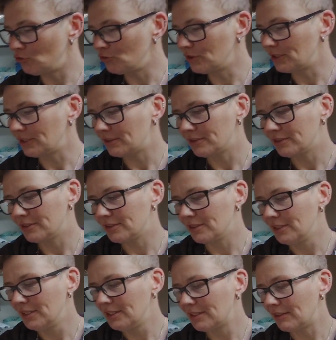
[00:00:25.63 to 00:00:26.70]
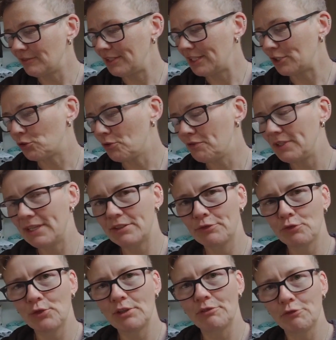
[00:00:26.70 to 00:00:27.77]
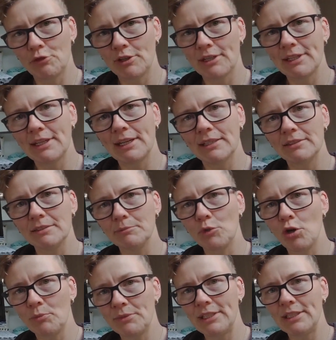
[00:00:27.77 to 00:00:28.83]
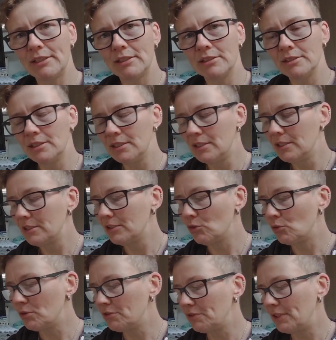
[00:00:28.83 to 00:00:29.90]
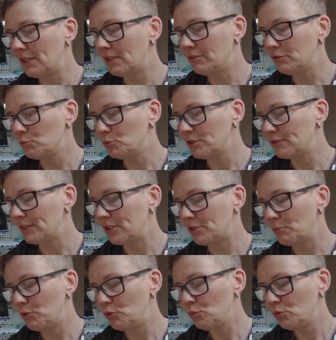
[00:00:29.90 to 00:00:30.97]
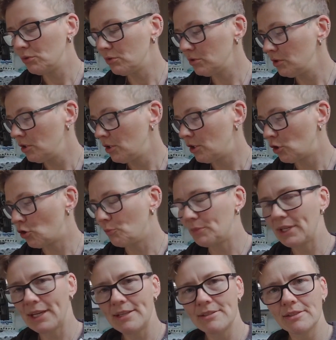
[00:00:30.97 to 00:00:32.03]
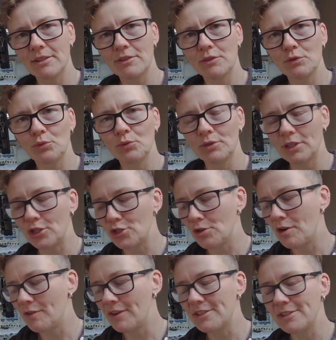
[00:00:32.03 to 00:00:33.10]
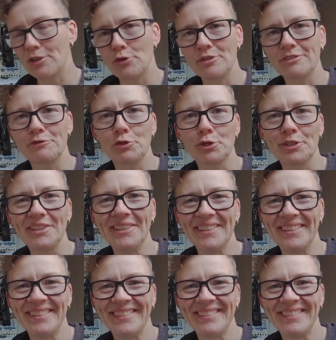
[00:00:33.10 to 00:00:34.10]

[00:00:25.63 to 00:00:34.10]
Und äh, dann werden die Kartoffeln erst vorher vorgegart im Omnia ungefähr 25 Minuten. Dann kommt der Rest dazu und dann schauen wir, was draus wird.